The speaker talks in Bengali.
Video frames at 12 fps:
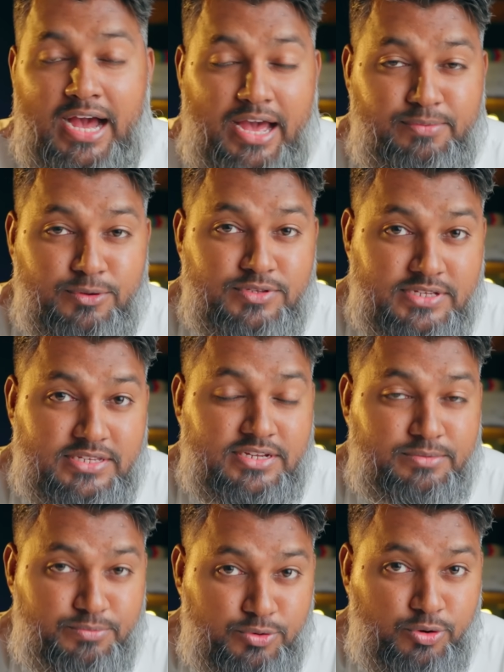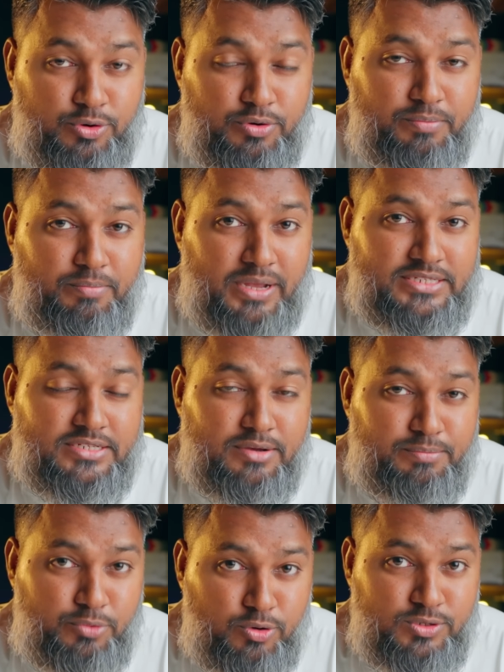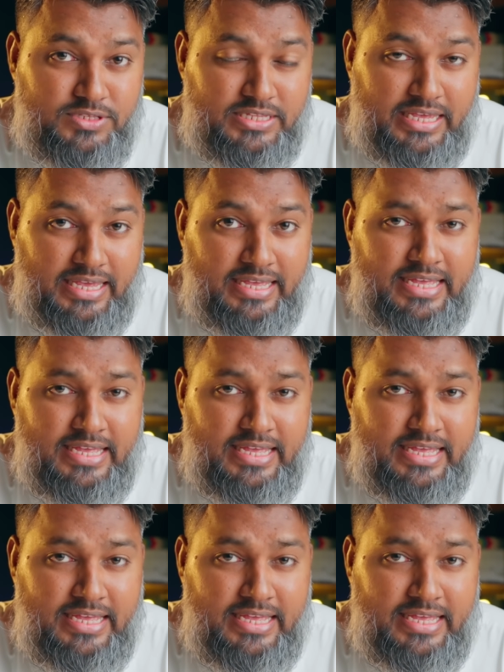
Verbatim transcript: আইফোন সিক্সটিন প্রোর পাঁচটা প্রোজ নিয়ে